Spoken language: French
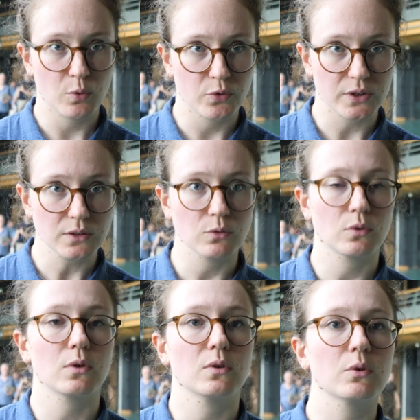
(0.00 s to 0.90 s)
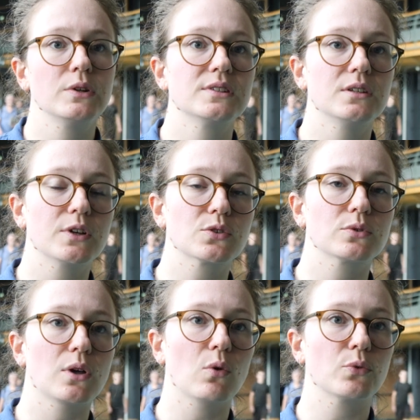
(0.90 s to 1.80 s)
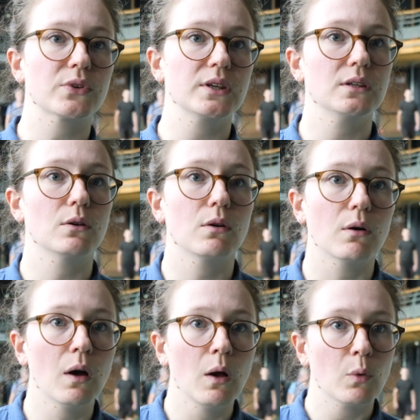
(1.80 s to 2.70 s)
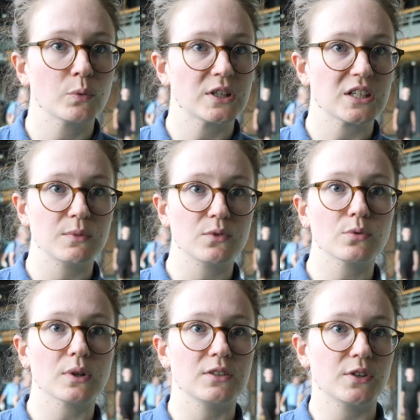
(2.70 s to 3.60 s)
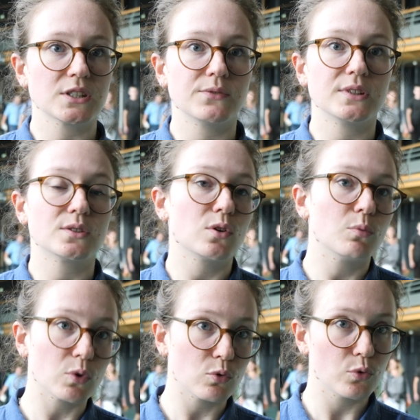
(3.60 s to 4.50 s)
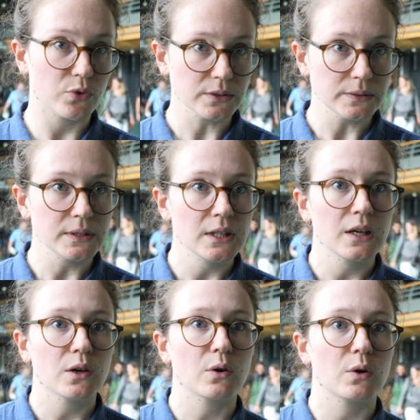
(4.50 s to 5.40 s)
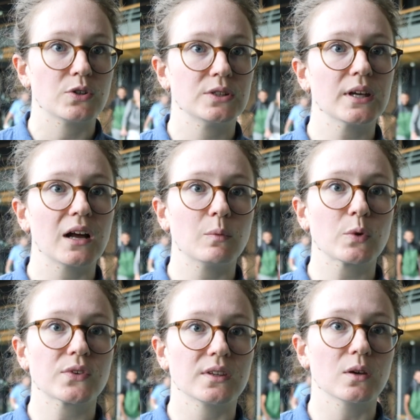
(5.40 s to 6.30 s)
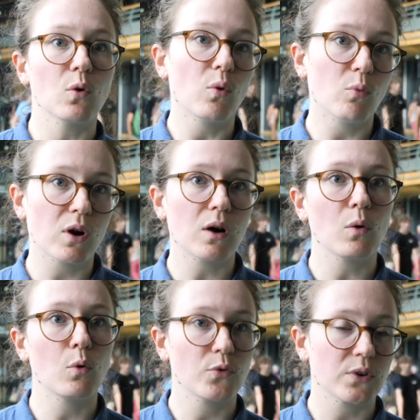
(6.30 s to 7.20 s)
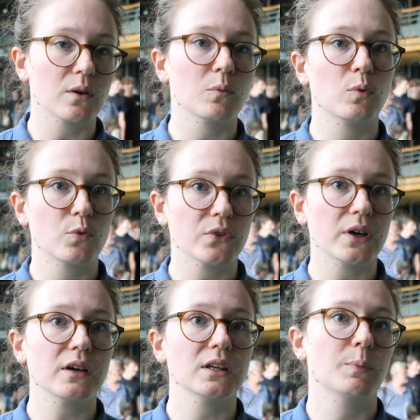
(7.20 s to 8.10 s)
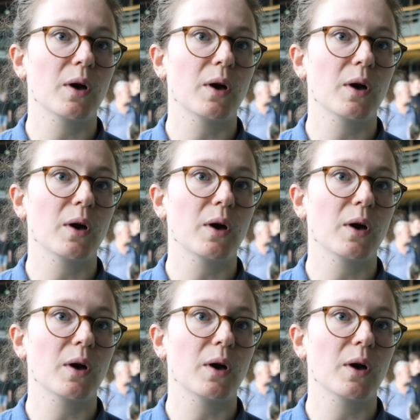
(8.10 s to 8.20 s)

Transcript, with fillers: bovins Donc euh, dans les élevages qu'on a rencontrés, on n'a jamais vu un élevage qui faisait seulement de l'ovin. Euh, généralement, c'est au moins ovins-bovins, et